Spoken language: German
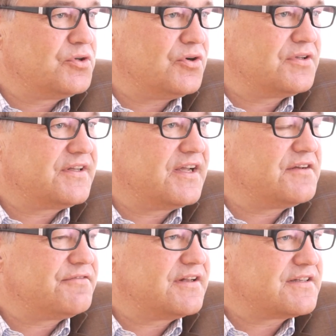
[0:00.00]
bedeutet
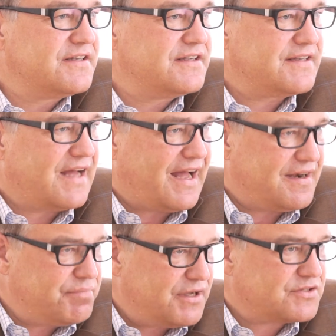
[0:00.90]
jedenfalls nicht
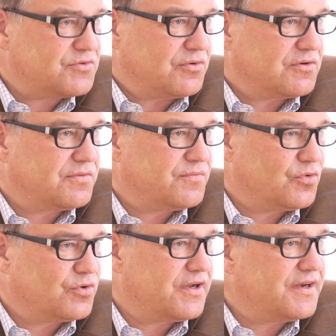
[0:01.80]
Anpassung
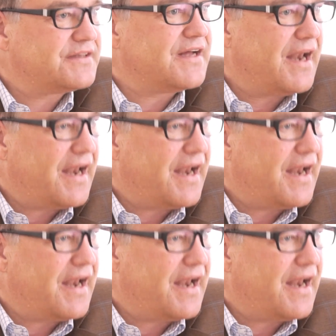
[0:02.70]
oder nicht